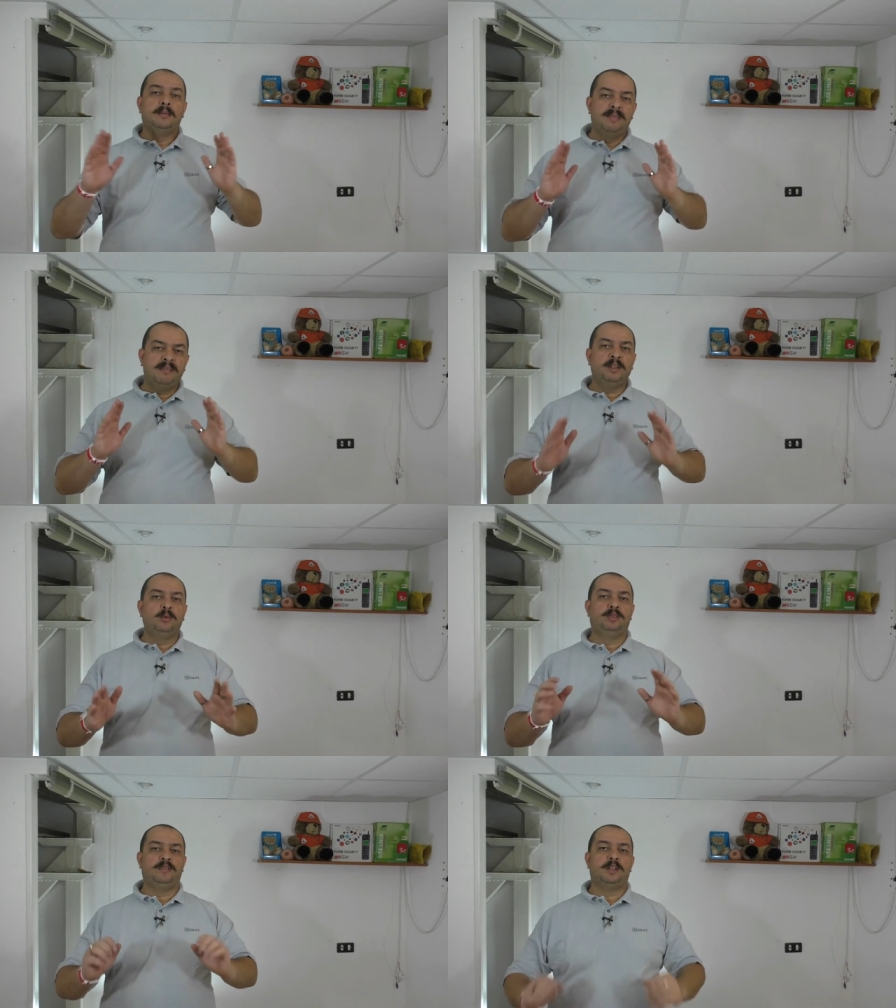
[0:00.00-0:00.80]

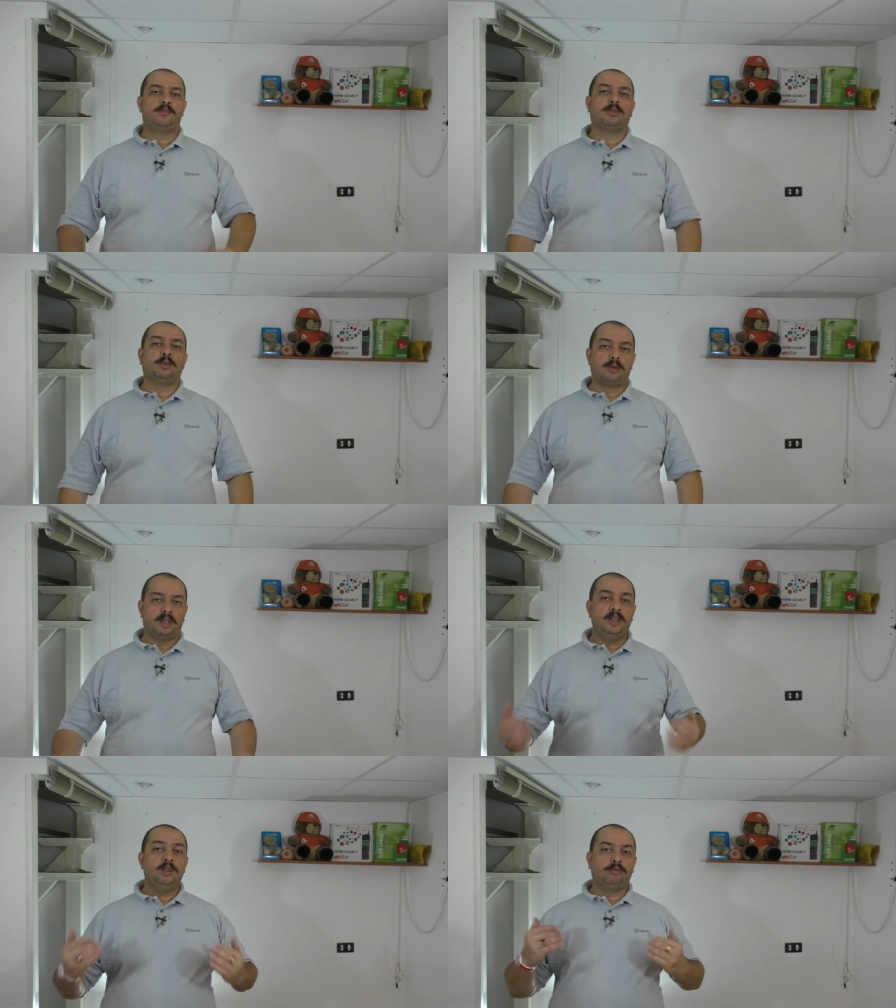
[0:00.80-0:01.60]
Benvenuti
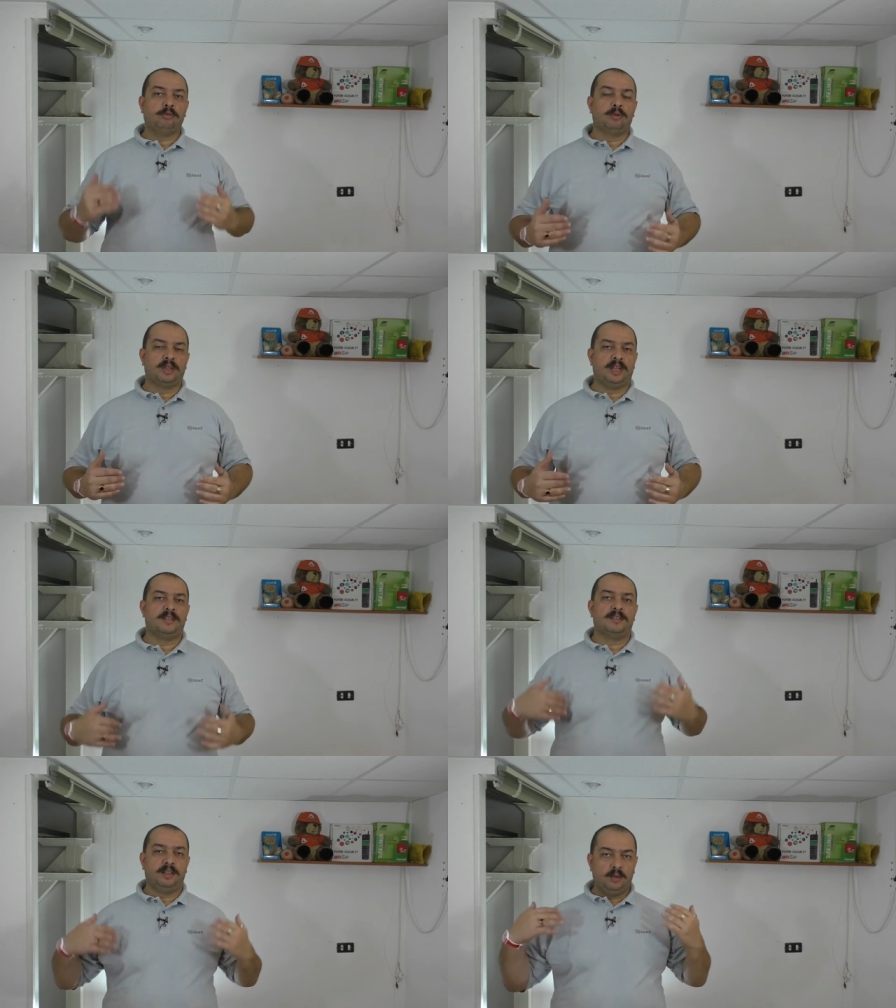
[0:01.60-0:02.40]
viaggiatori, io sono
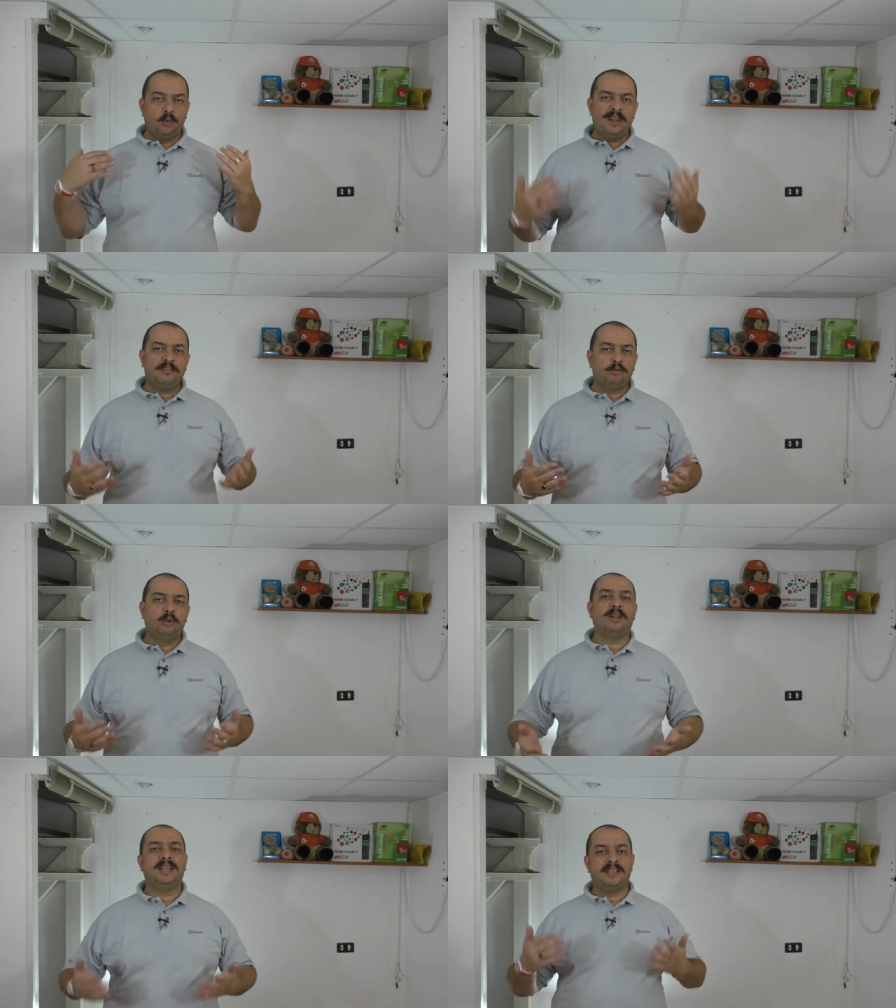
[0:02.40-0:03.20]
Grizzly,
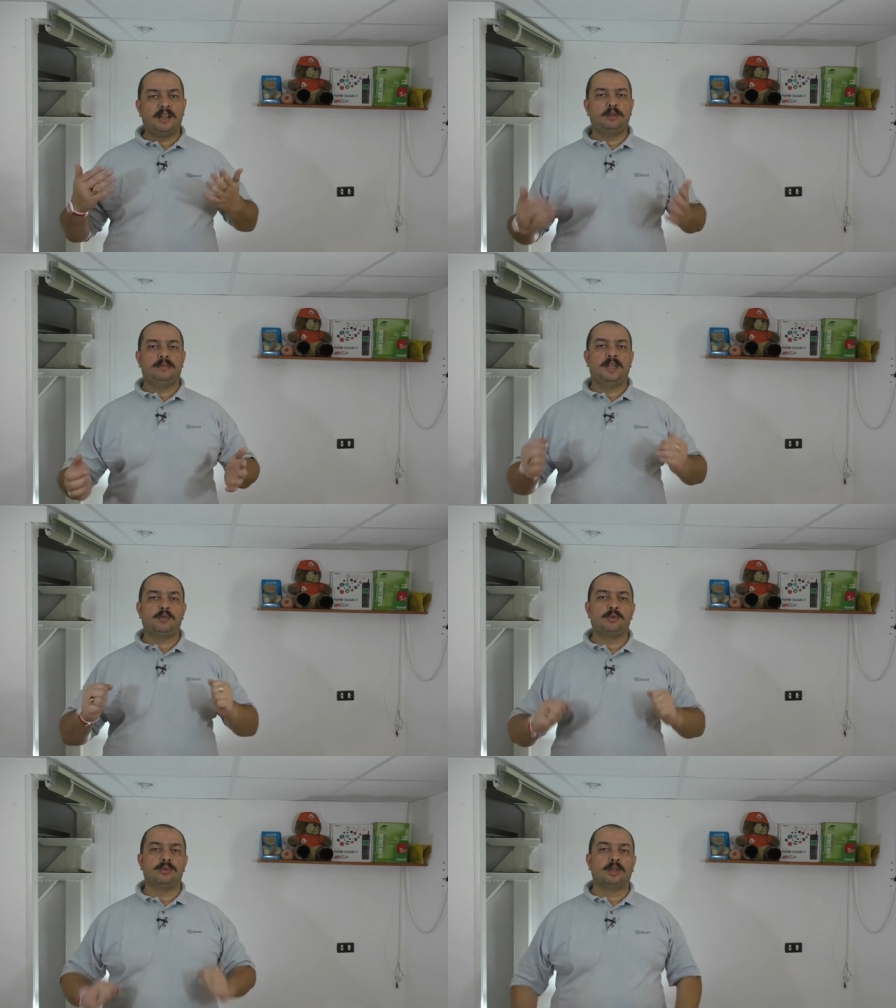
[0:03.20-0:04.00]
questo è Diario di
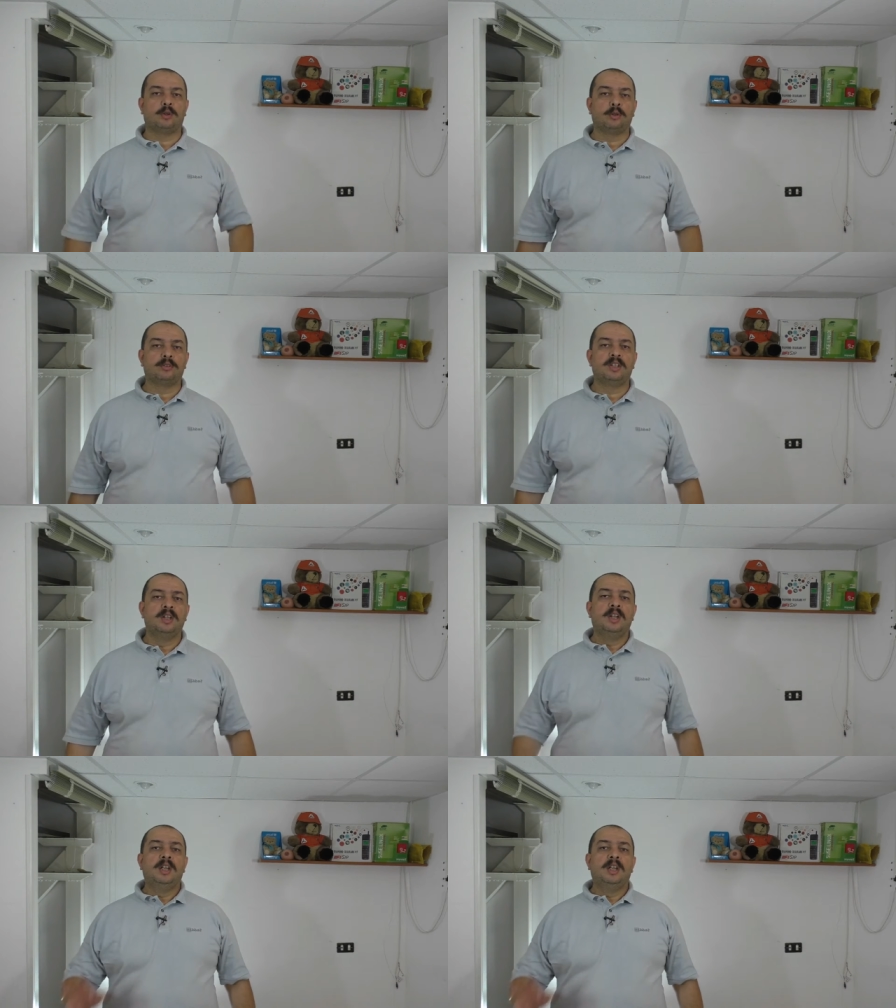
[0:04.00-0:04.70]
Viaggio on the road.